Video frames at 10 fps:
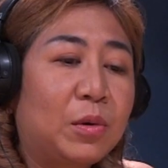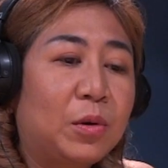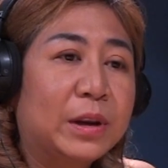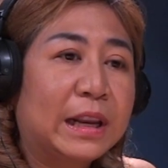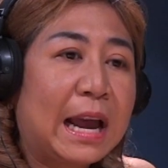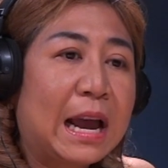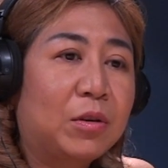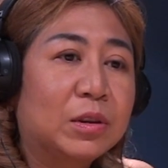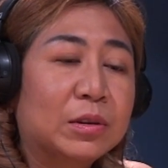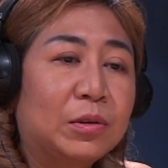2คนค่ะ
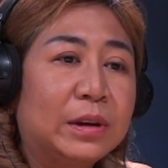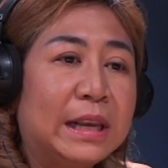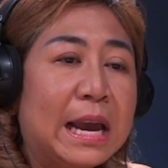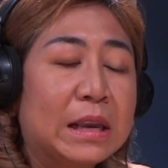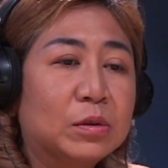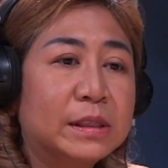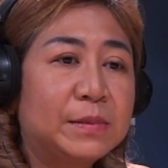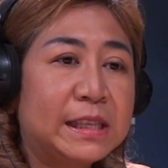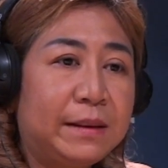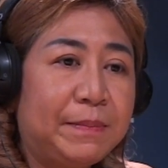คนโตเนี่ยอายุ
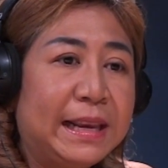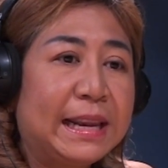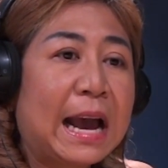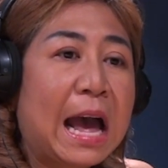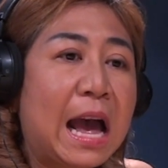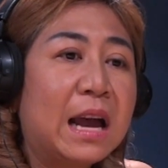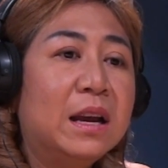14 ปีนะคะ